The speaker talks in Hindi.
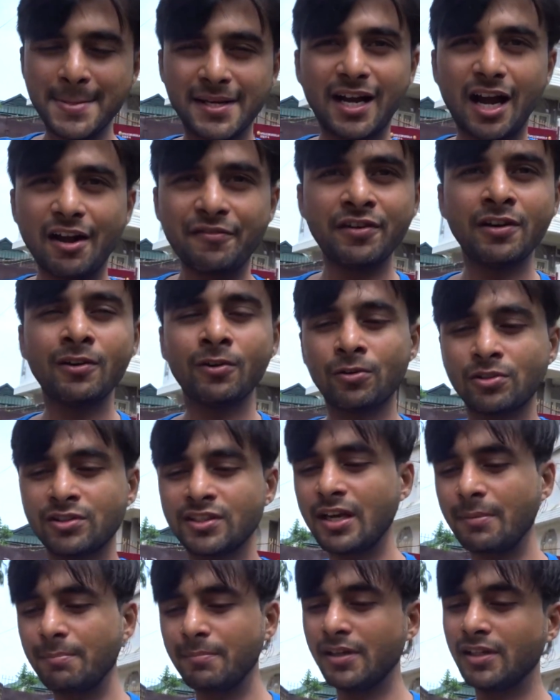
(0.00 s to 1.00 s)
काफ़ी लोगों
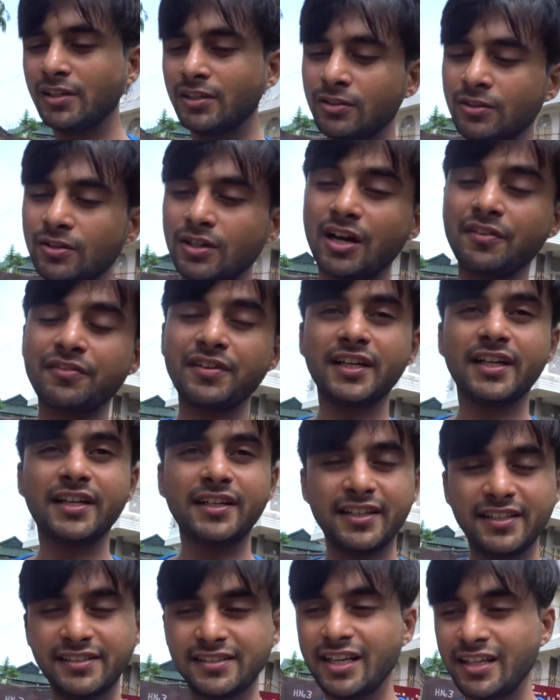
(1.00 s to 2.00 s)
से आप मिलते हो काफ़ी नई
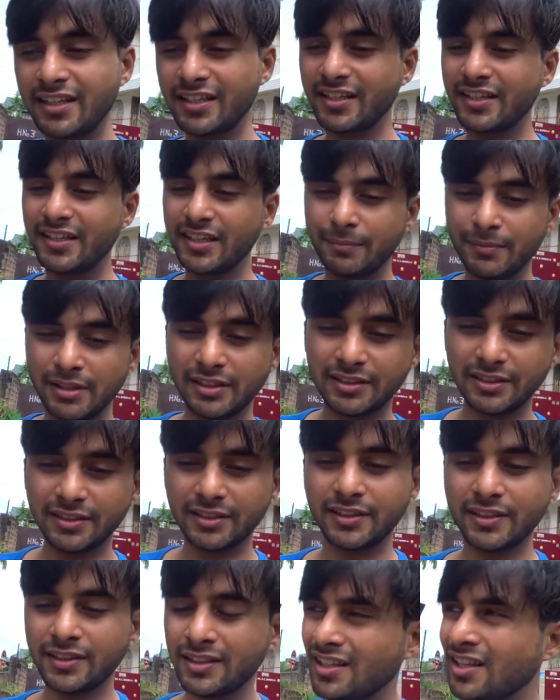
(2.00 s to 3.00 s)
नई जानकारियाँ मिलती
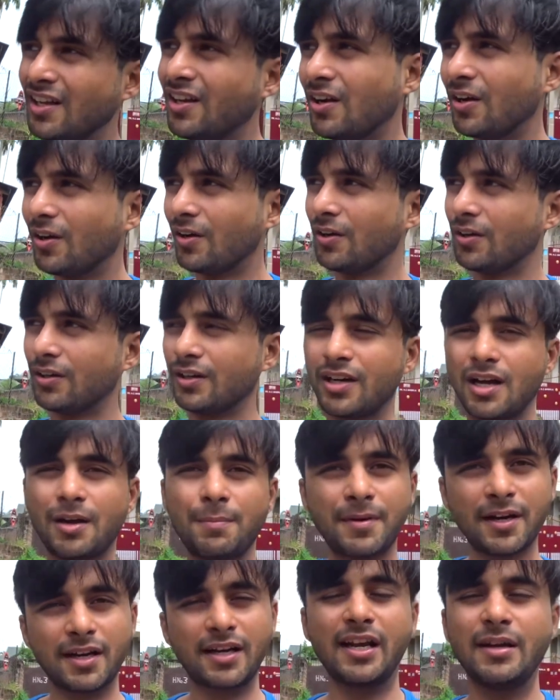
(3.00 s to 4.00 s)
है और
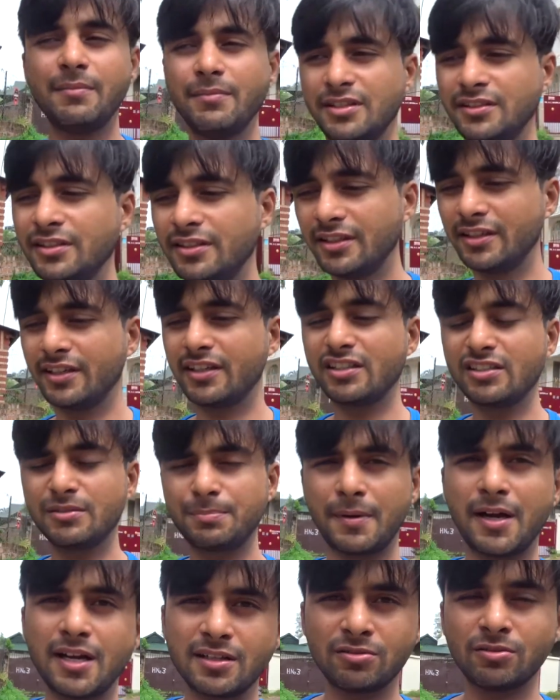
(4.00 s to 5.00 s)
अपना टाइम अच्छी तरीके से
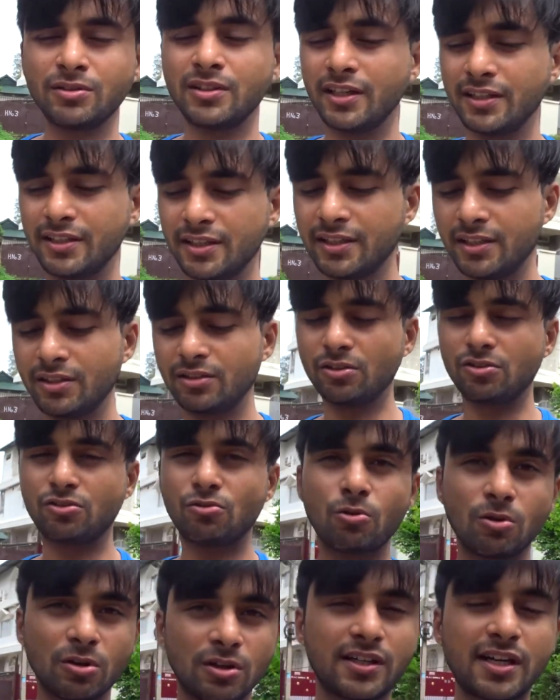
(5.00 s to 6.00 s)
पास हो जाता है तो
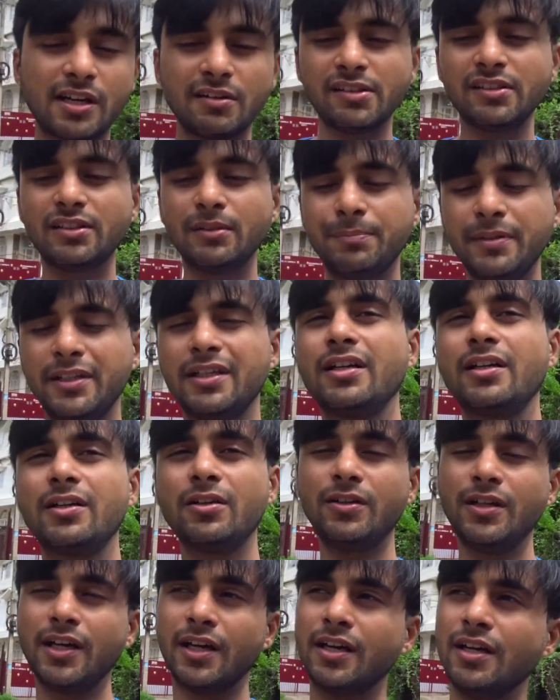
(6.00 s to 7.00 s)
सोलो ट्रैवल जब भी कर रहे
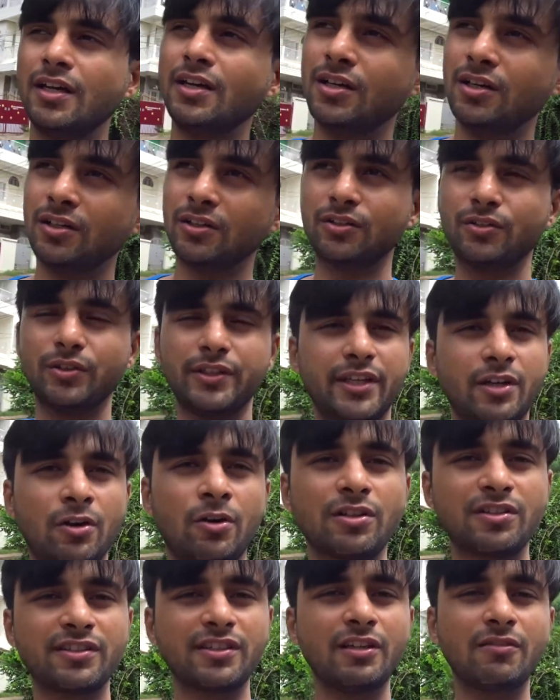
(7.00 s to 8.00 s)
हो ना तो ये
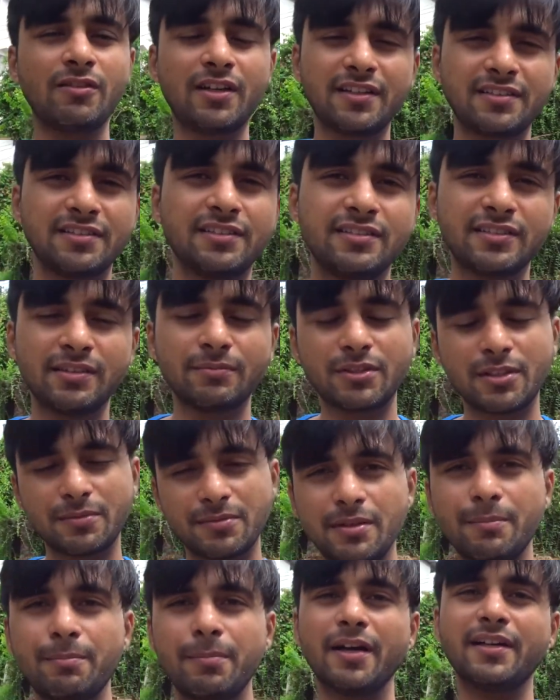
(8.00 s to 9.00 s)
हॉस्टल वाला सिस्टम
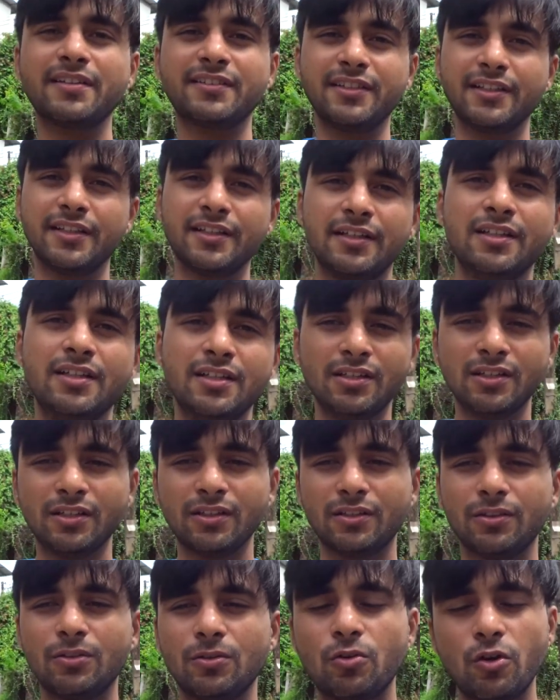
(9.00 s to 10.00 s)
सबसे बेस्ट है
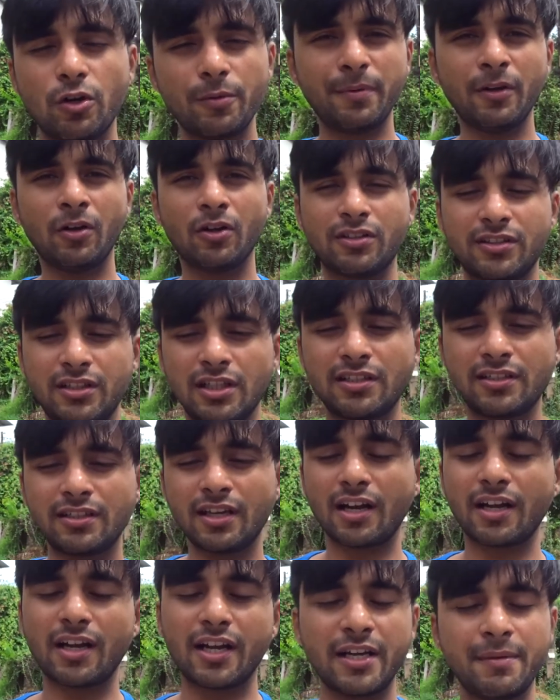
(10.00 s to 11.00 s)
तो कोई भी हॉस्टल
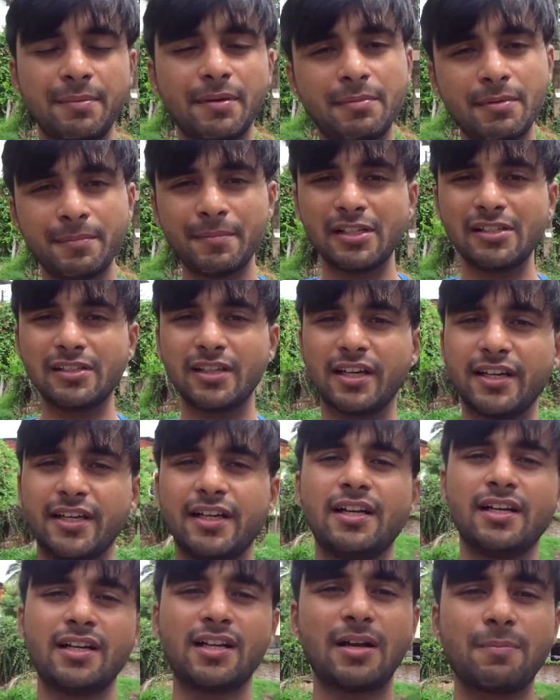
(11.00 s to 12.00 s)
कहीं पे भी मिल
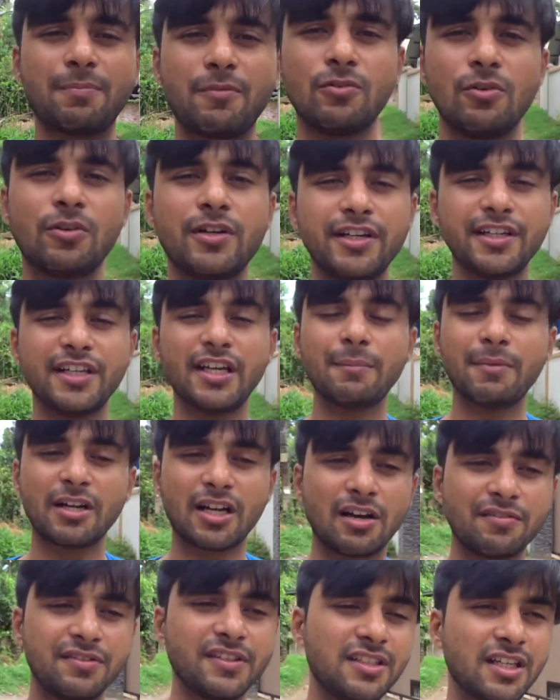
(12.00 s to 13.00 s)
जाएगा आपको इंडिया में
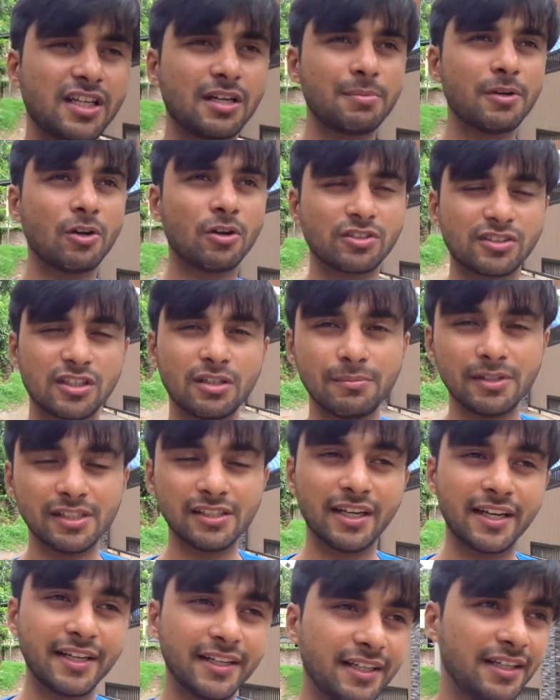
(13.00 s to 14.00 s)
काफ़ी जगह पे हॉस्टल मिल
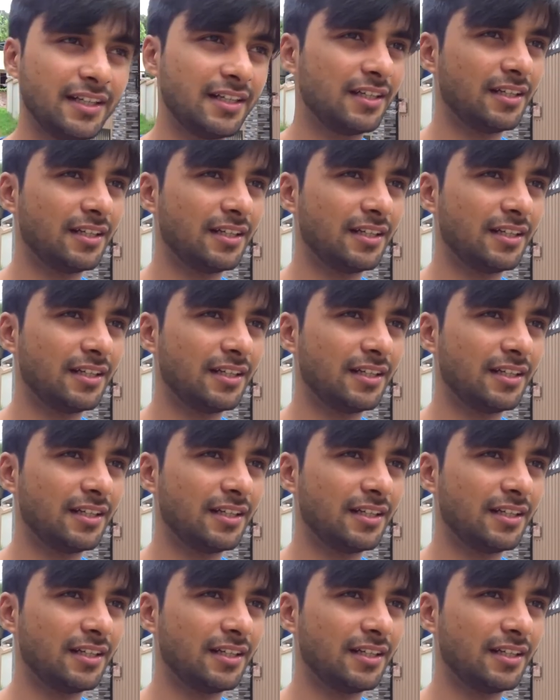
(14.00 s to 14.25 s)
जाएगी